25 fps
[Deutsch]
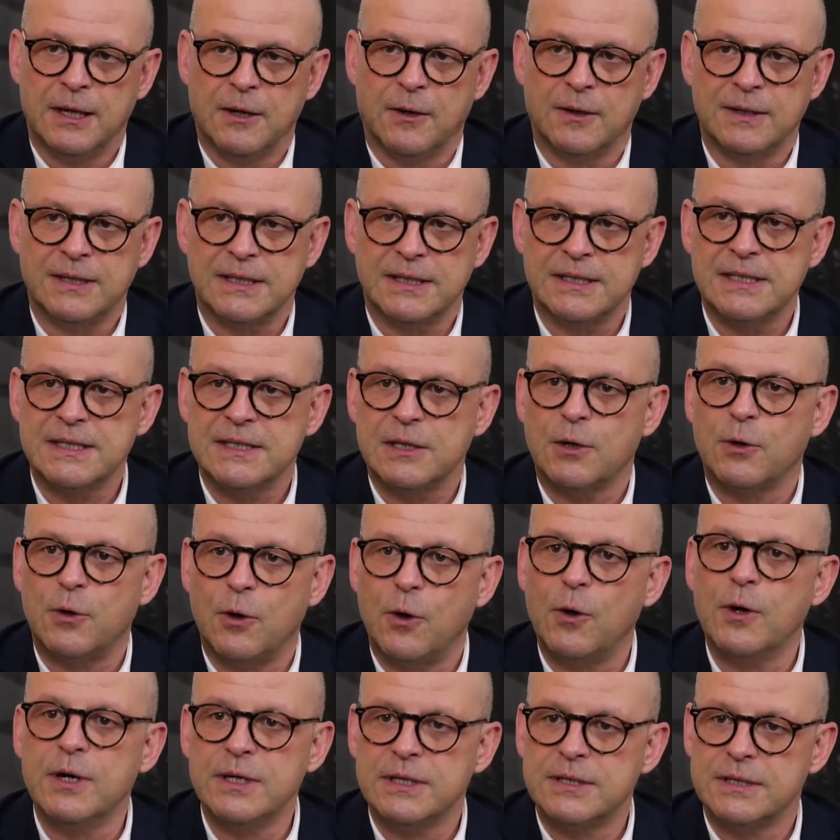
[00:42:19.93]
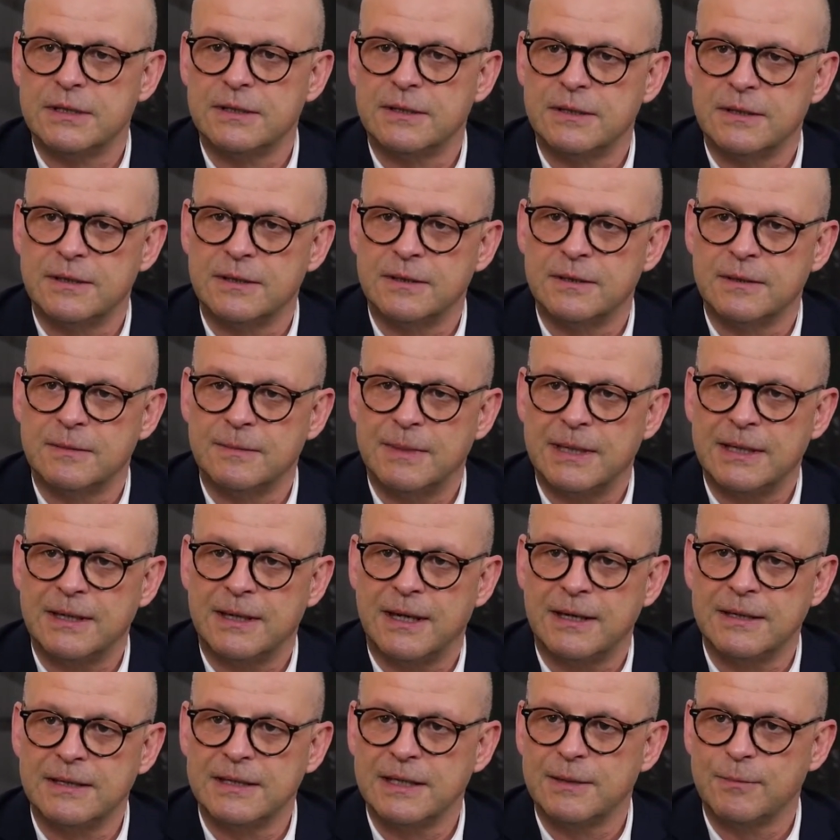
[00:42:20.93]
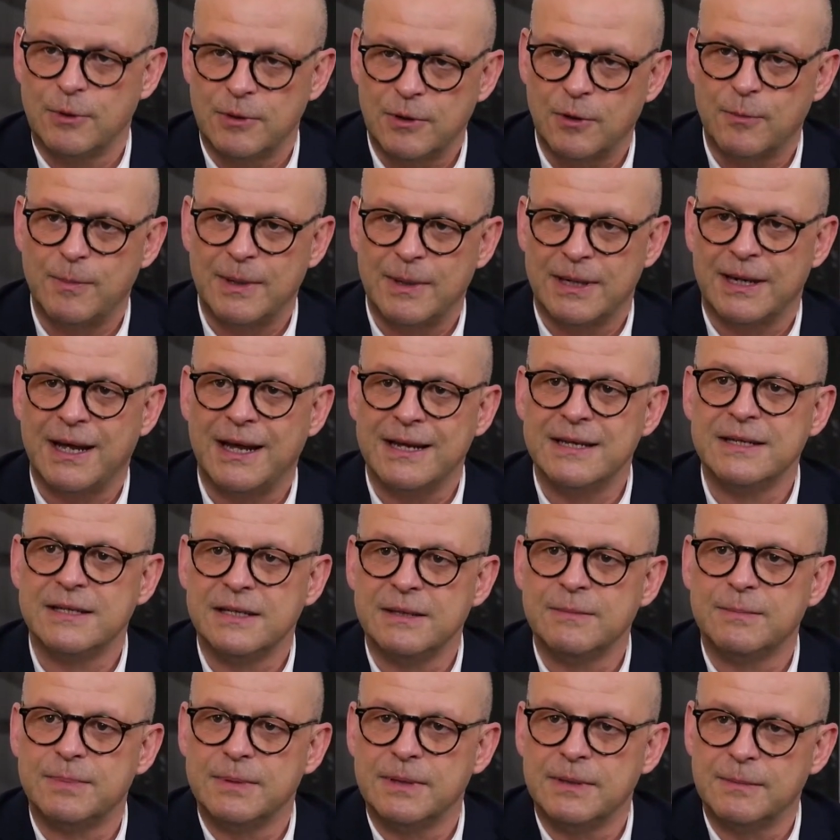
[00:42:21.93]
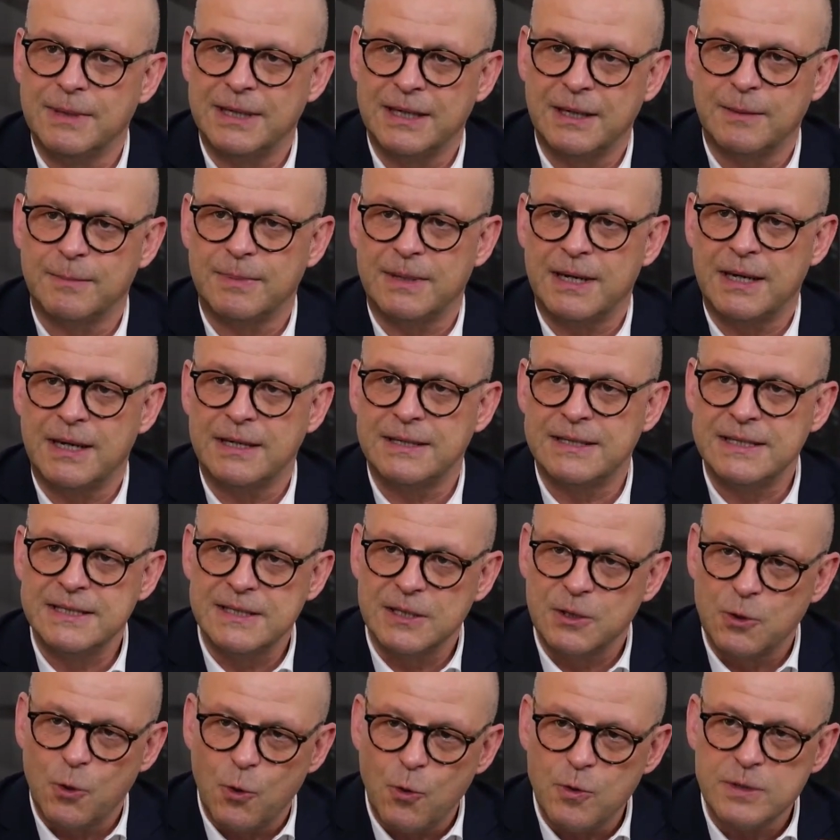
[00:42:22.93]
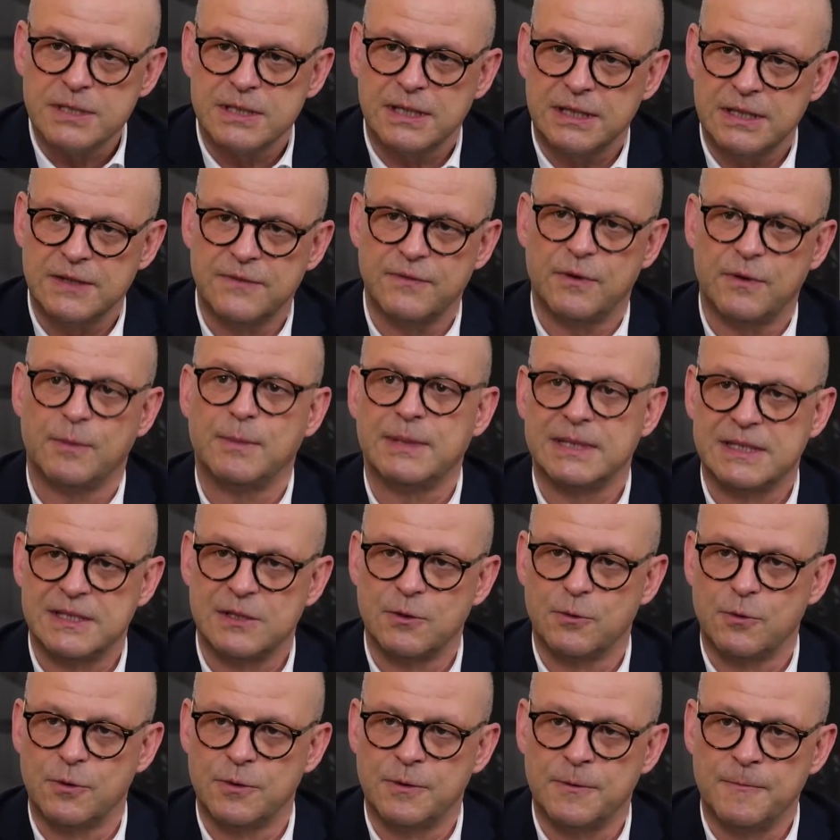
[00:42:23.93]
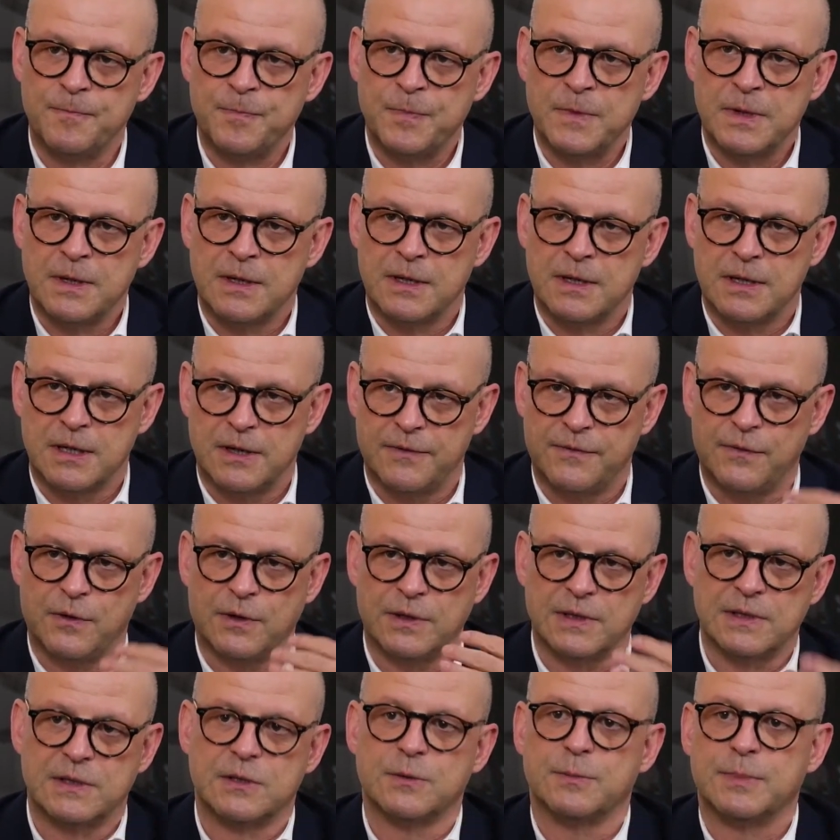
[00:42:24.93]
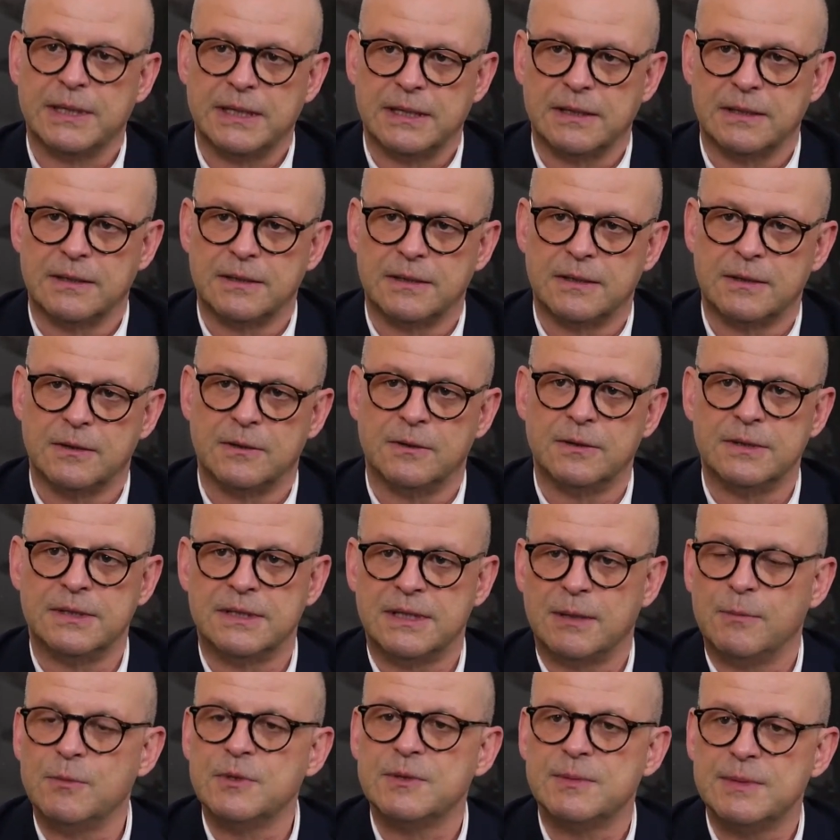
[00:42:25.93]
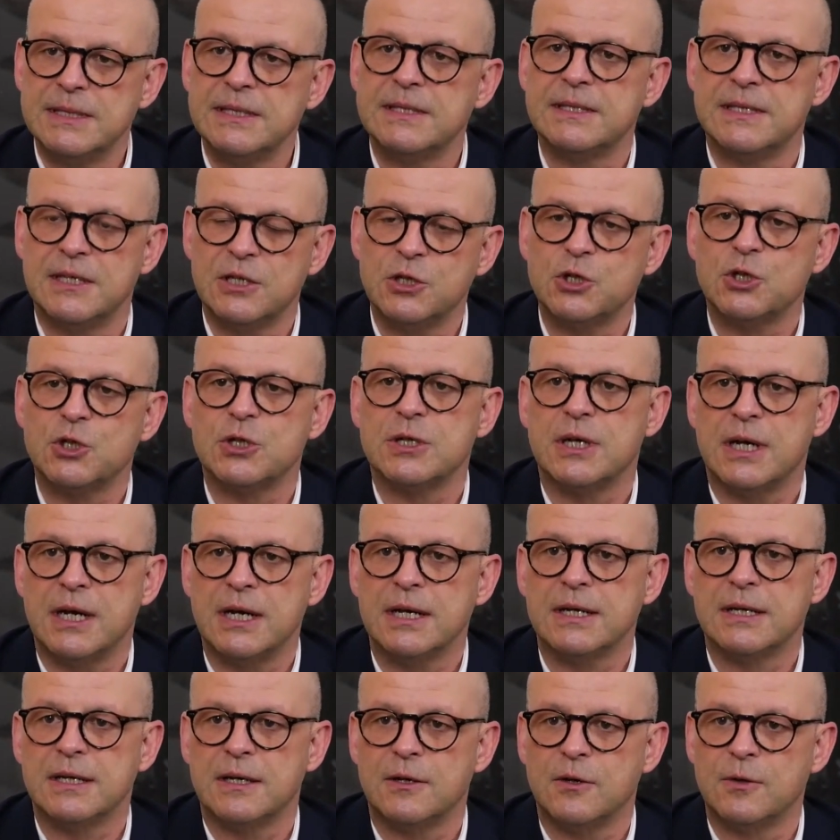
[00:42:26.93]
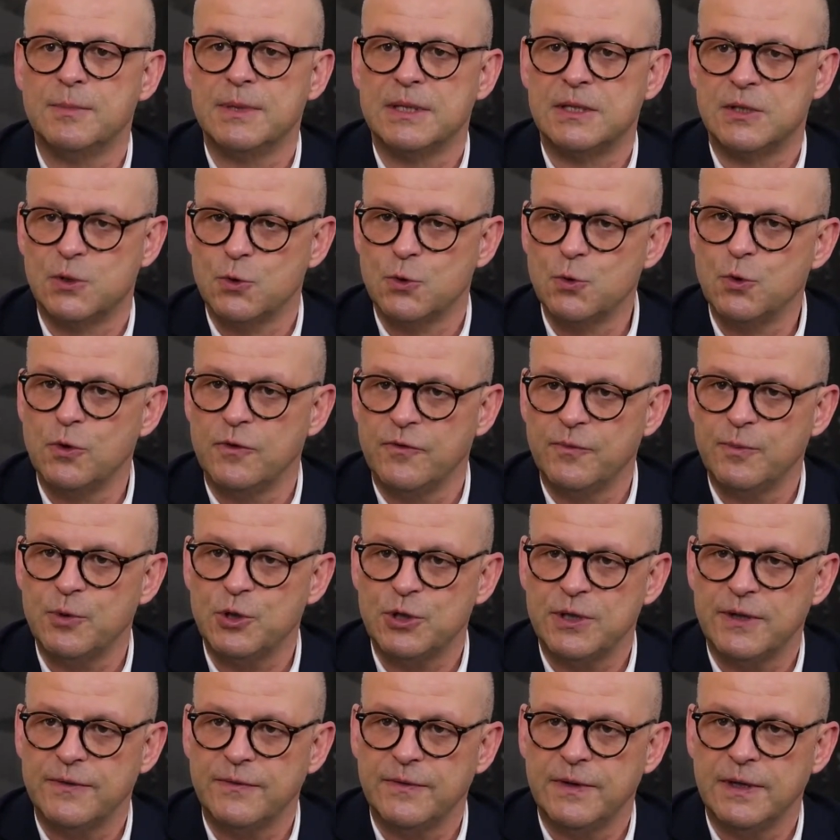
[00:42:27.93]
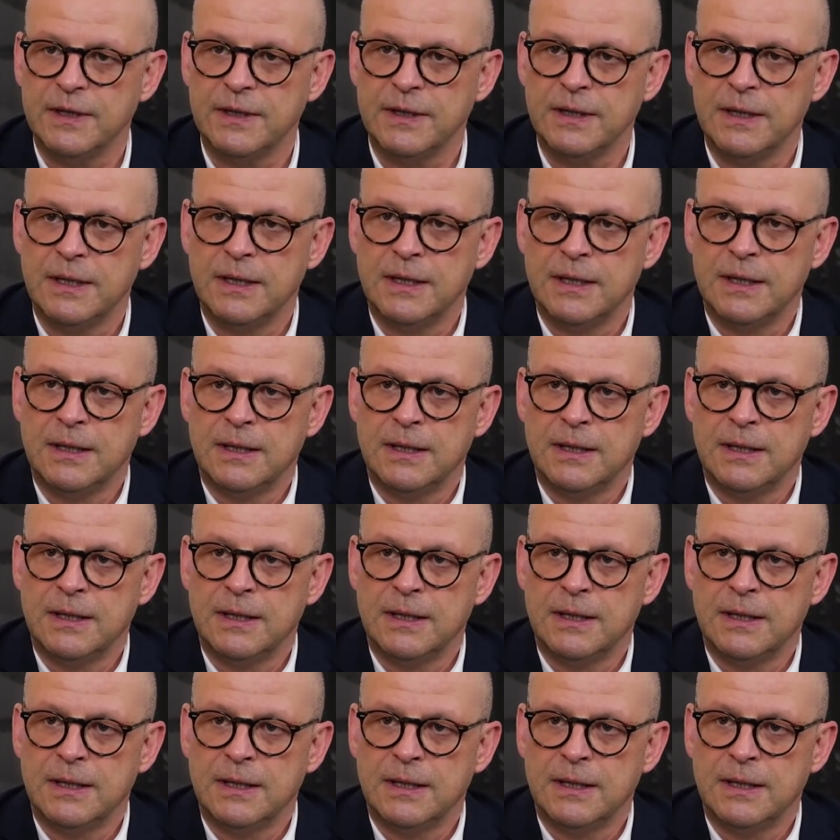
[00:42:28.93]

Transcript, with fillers: Und das ist auch heute äh, mein Antrieb und auch mein Antrieb äh, bei der Bahn, diese große Transformation nach vorne zu bringen. Und da muss man sich sehr stark auch mit Zukunft beschäftigen.